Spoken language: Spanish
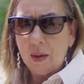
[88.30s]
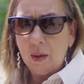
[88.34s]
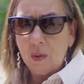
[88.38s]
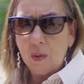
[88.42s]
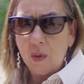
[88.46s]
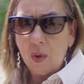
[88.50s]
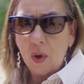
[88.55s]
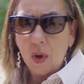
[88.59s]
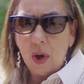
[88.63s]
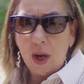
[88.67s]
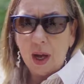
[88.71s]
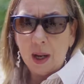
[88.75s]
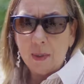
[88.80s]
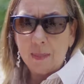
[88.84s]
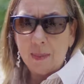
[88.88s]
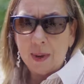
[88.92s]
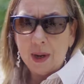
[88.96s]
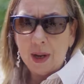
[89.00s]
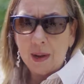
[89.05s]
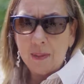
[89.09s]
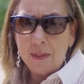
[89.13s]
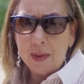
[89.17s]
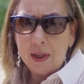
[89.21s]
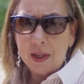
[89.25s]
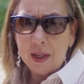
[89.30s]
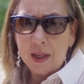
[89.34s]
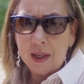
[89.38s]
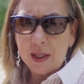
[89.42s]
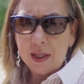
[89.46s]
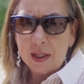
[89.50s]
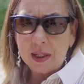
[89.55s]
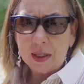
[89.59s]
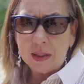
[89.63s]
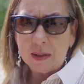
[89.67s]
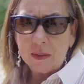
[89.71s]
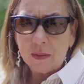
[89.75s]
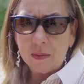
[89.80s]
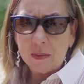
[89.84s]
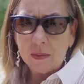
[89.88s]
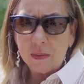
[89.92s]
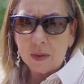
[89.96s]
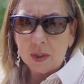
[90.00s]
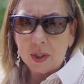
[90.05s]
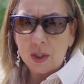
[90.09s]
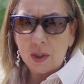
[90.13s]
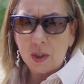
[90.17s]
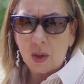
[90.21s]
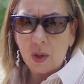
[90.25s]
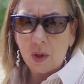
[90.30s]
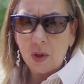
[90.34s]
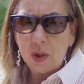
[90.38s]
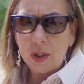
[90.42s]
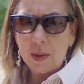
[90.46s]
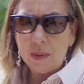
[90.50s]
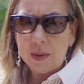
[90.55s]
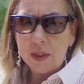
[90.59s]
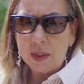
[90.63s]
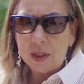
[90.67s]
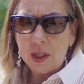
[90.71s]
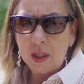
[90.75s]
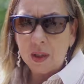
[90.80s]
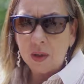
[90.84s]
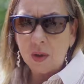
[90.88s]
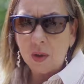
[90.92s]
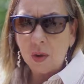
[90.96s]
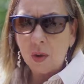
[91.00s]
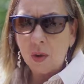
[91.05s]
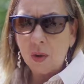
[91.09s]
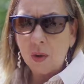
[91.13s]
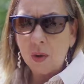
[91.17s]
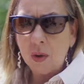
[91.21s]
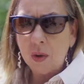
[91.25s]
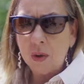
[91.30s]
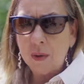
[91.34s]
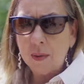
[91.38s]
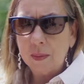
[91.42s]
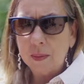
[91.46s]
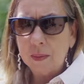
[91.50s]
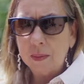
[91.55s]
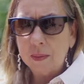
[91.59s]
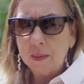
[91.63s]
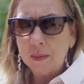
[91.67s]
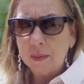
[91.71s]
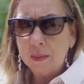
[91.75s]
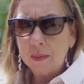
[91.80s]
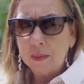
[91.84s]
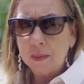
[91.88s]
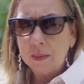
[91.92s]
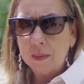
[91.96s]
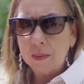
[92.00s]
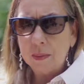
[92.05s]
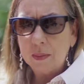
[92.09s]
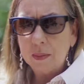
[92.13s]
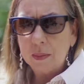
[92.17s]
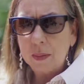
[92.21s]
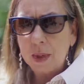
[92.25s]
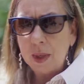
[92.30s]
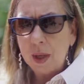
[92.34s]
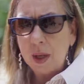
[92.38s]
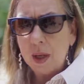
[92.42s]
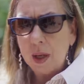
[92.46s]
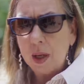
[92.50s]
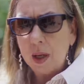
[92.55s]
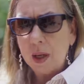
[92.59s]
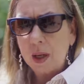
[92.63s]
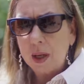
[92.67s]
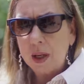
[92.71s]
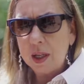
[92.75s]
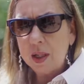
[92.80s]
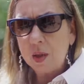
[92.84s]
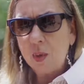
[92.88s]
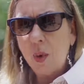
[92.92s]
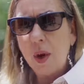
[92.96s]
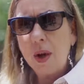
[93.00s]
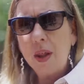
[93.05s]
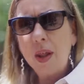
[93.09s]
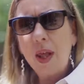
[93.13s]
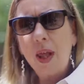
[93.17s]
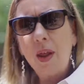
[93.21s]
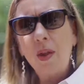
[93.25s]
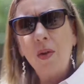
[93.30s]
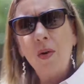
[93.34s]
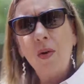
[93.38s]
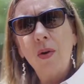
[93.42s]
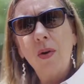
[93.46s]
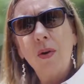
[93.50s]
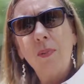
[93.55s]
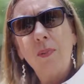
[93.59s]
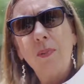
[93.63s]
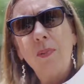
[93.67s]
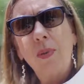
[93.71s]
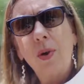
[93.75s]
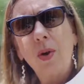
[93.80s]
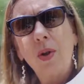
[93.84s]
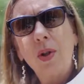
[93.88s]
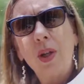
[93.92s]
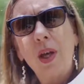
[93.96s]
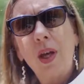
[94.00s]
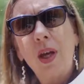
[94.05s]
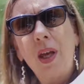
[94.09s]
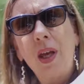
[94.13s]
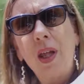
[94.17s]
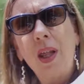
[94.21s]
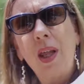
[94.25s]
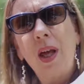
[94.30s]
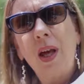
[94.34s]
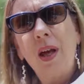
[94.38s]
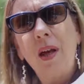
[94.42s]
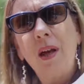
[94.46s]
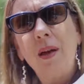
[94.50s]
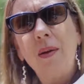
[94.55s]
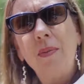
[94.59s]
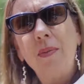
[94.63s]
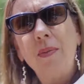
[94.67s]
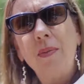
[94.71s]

un hogar para mí es un sitio donde me siento resguardado, protegida,